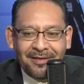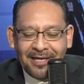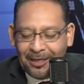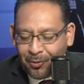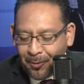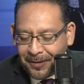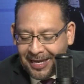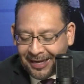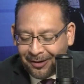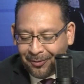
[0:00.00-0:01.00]
El
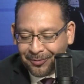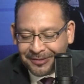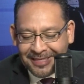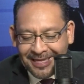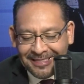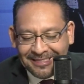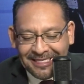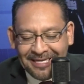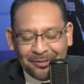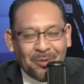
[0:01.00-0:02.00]
gobierno lo está
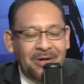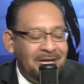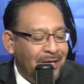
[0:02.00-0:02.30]
diciendo.